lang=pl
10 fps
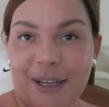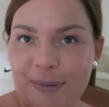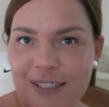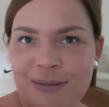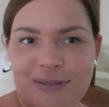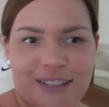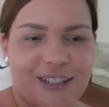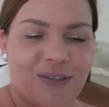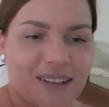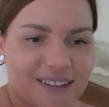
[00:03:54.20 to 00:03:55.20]
Jak byliśmy w
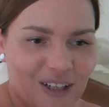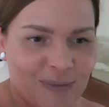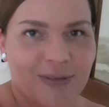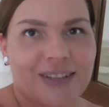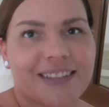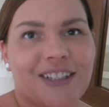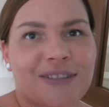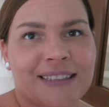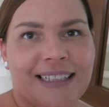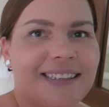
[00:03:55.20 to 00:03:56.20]
Rzeszowie, to
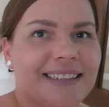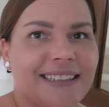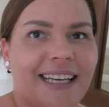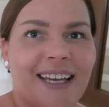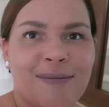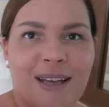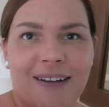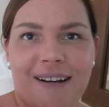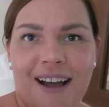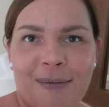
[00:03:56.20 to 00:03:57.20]
obowiązkowo na liście
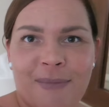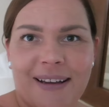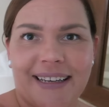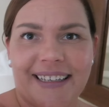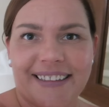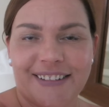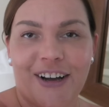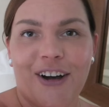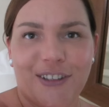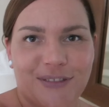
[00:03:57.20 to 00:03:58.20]
miałam
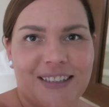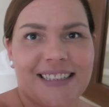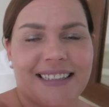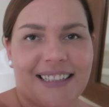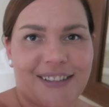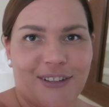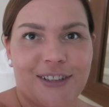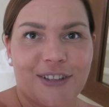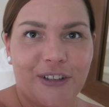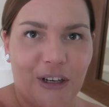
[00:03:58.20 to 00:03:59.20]
do odwiedzenia
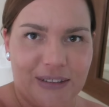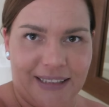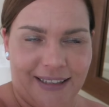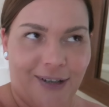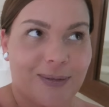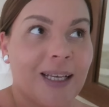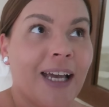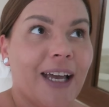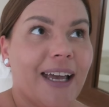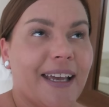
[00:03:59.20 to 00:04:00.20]
stoisko Golden Rose.
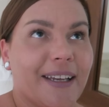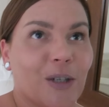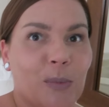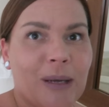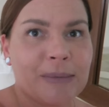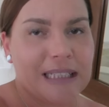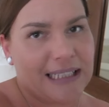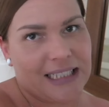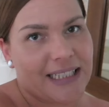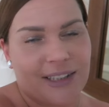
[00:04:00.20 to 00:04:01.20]
Kupiłam
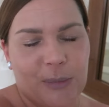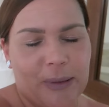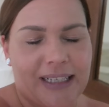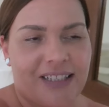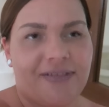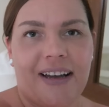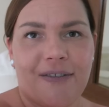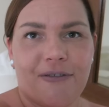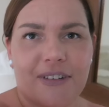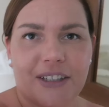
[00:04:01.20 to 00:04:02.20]
kilka rzeczy, ale to pokażę
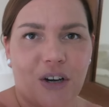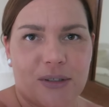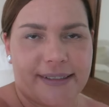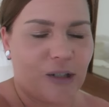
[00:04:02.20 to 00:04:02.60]
Wam w holu